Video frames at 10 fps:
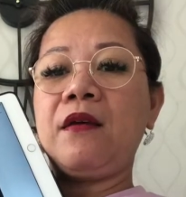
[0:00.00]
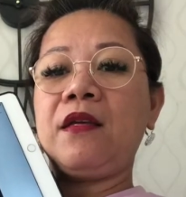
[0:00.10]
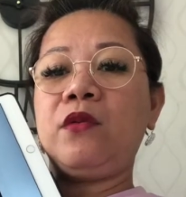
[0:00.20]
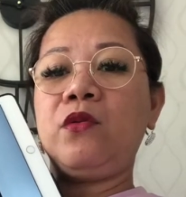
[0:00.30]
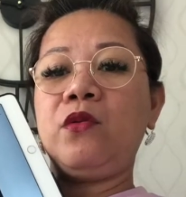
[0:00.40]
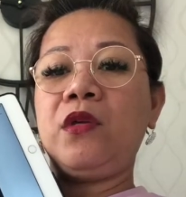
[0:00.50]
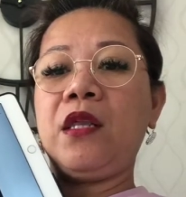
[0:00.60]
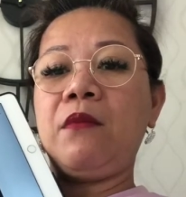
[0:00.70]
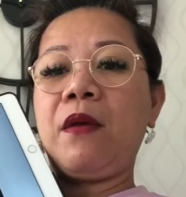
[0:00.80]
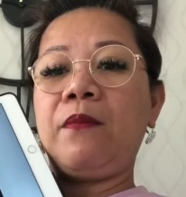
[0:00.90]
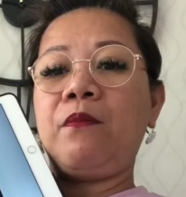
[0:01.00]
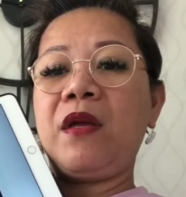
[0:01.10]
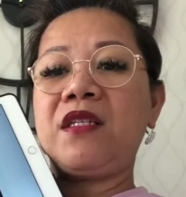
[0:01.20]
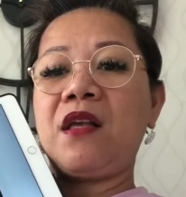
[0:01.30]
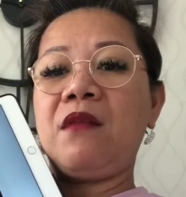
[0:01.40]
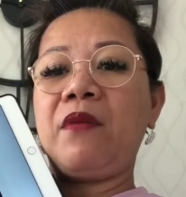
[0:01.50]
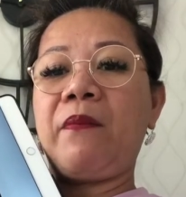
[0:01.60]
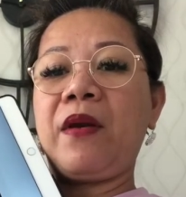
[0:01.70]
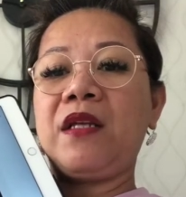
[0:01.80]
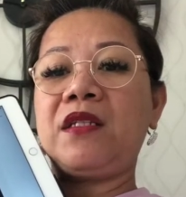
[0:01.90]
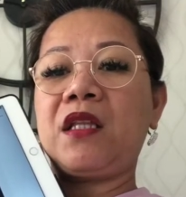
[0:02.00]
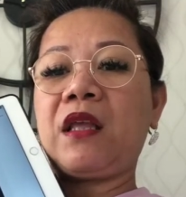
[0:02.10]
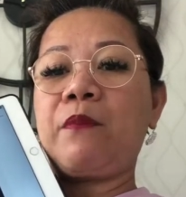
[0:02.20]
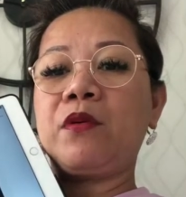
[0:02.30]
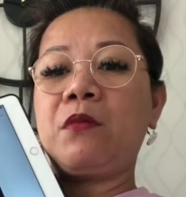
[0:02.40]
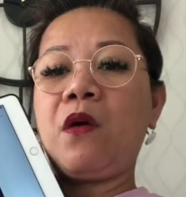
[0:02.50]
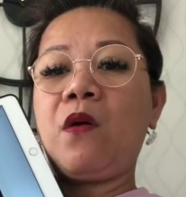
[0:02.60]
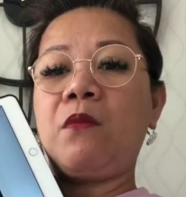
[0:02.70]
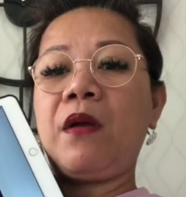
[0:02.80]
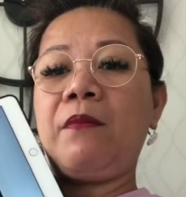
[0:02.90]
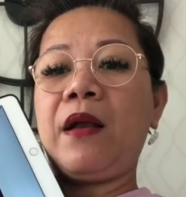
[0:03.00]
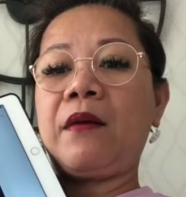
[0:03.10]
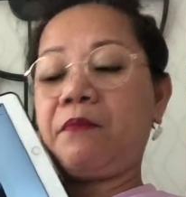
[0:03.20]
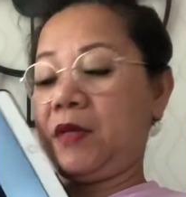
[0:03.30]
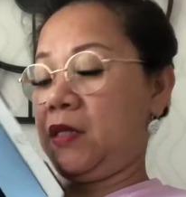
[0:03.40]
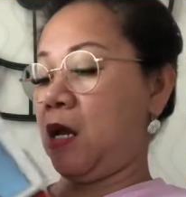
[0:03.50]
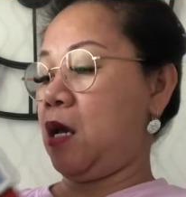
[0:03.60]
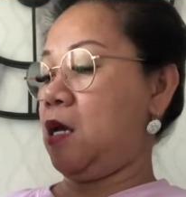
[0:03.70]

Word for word: ito yung green, may, may silver pala siya. Tapos, may, may black pa siya.